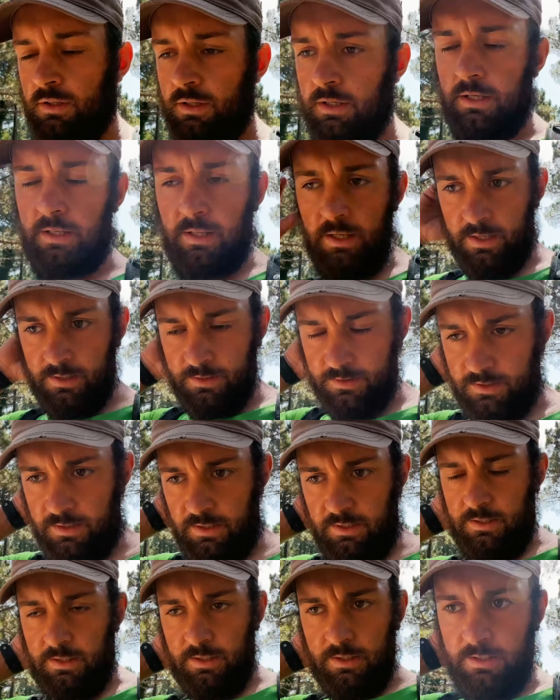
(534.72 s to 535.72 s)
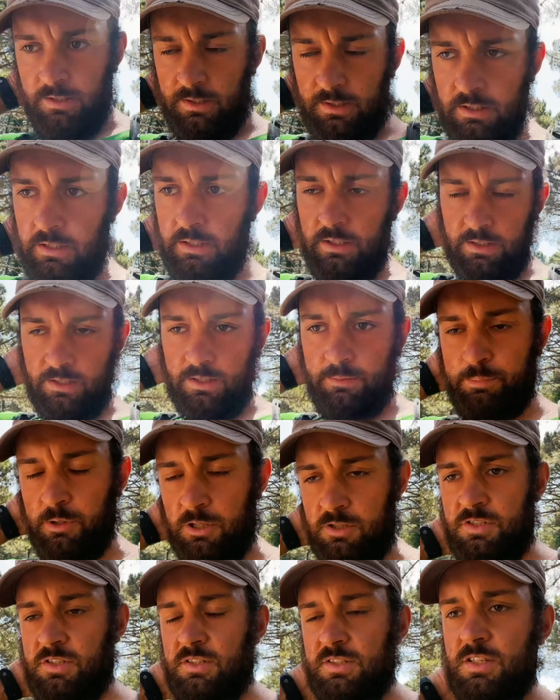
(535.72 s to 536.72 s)
e niente eh,
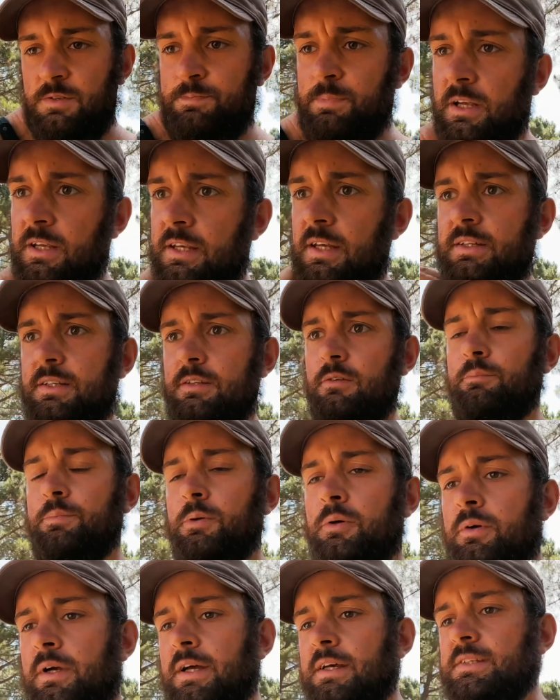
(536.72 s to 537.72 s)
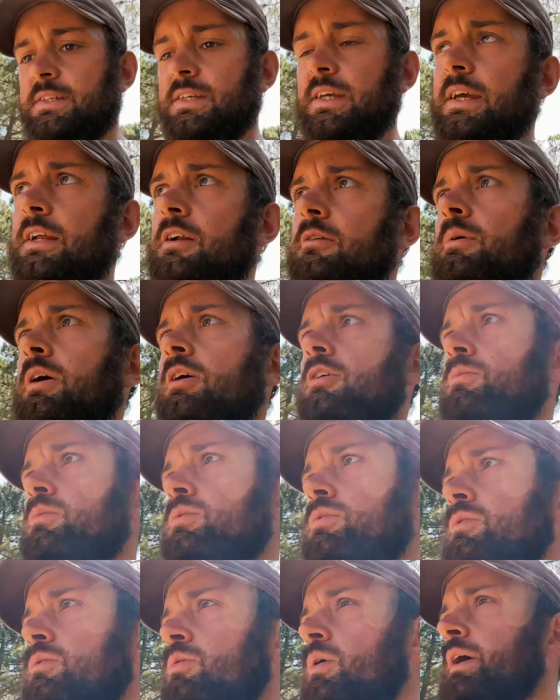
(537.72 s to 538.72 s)
però senza specchietti è un po' un casino ma
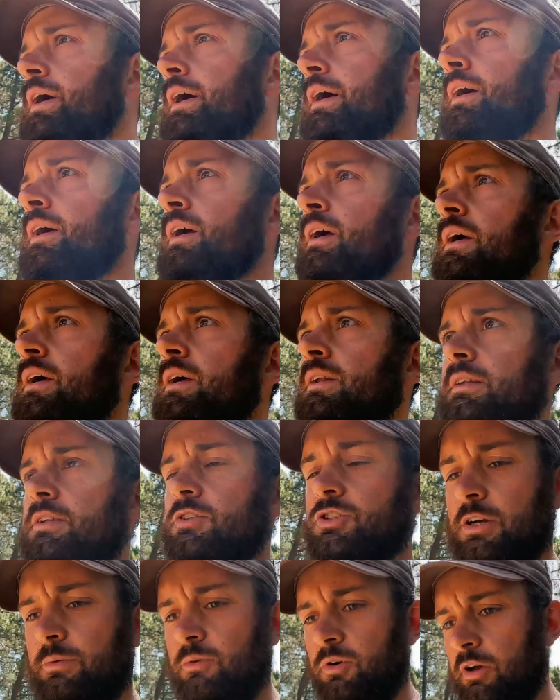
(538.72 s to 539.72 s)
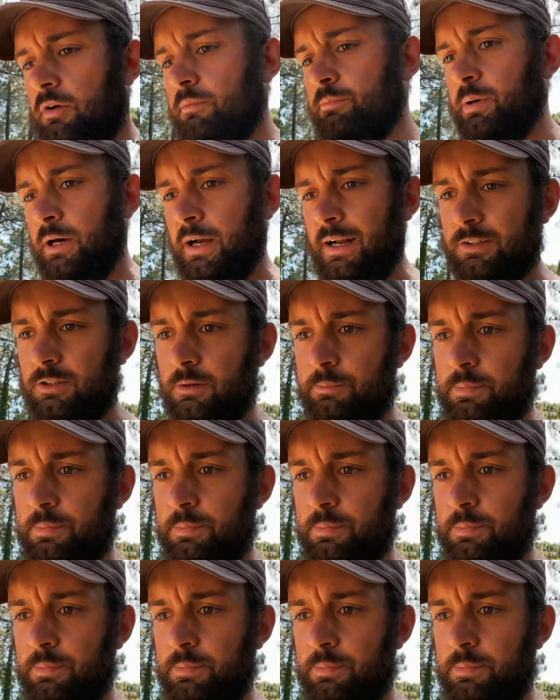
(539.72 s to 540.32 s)
comunque eh, diciamo che ho imparato a